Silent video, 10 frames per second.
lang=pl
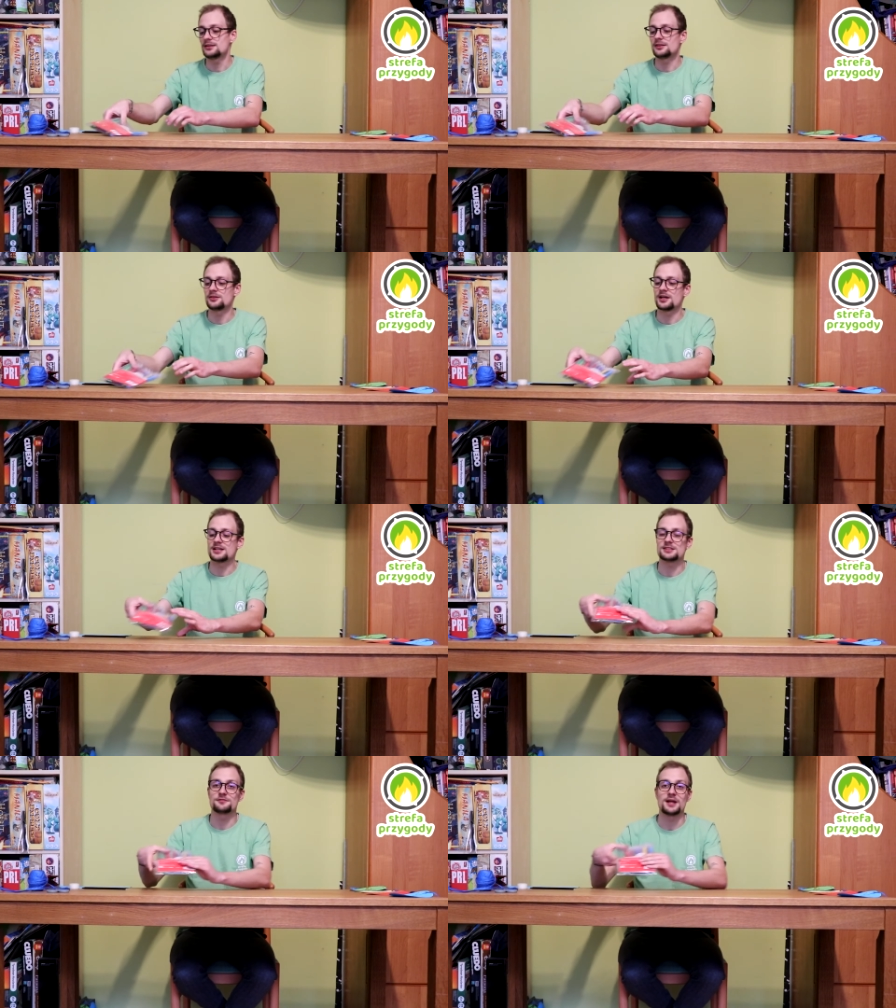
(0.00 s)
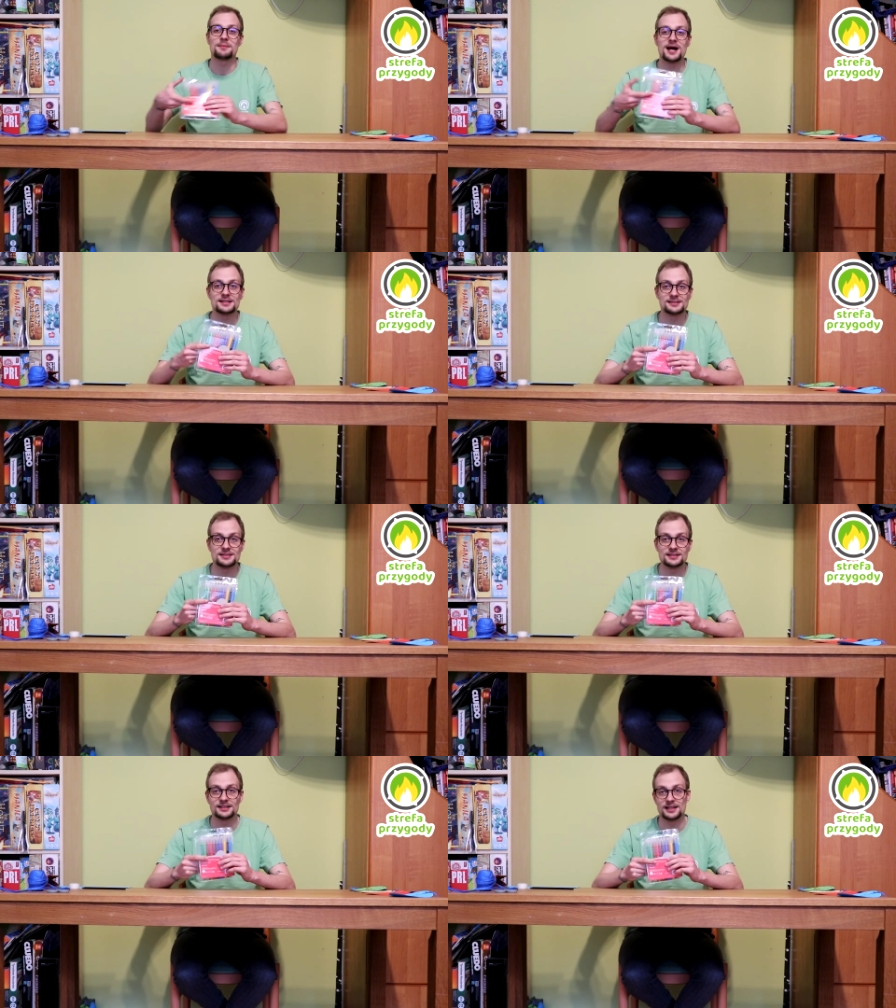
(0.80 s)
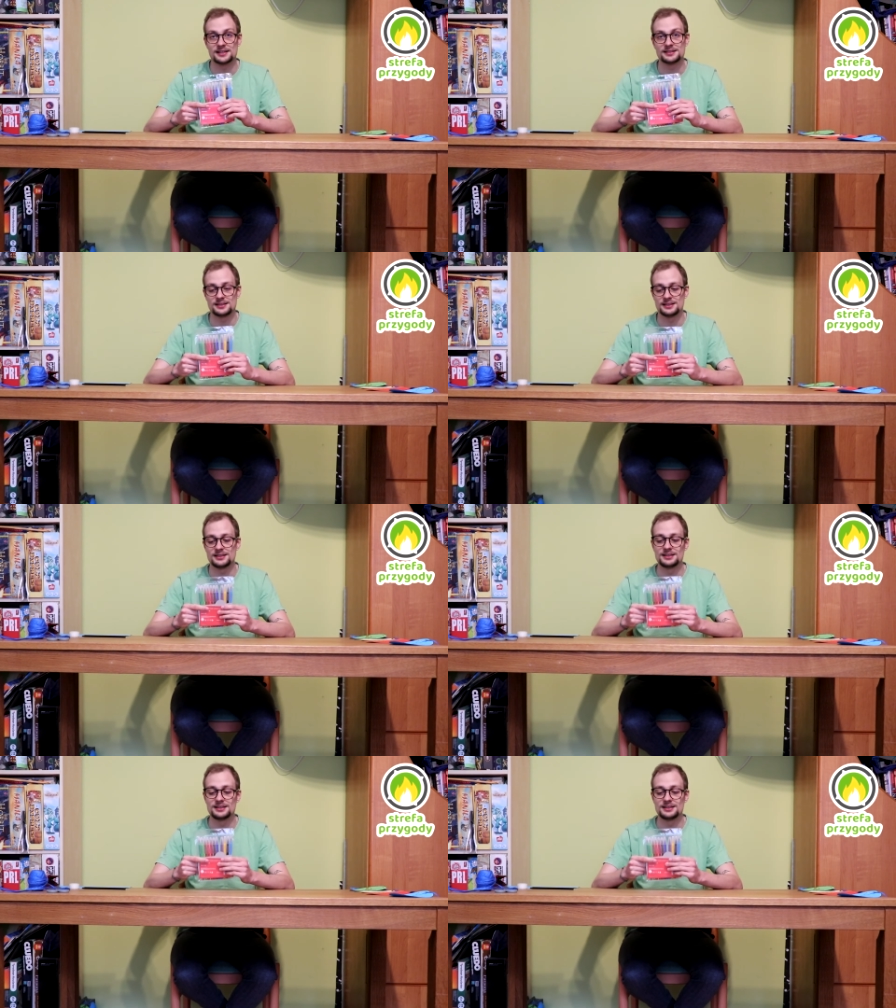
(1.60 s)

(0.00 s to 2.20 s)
oraz flamastry, kredki